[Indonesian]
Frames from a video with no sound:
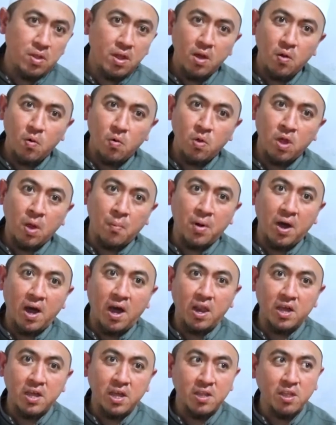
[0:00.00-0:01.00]
Tahu yang
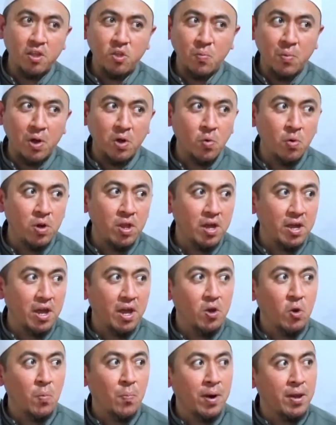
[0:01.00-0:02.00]
menghalangi kita cuma dunia
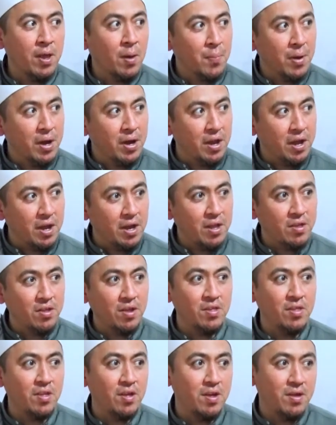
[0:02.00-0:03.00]
kehidupan yang pendek ini
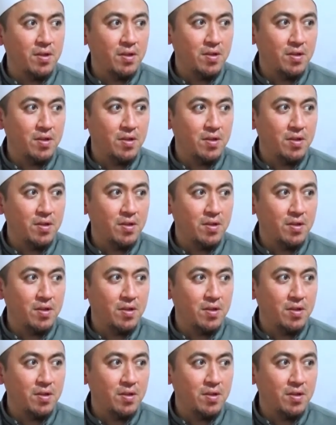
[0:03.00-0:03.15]
saja.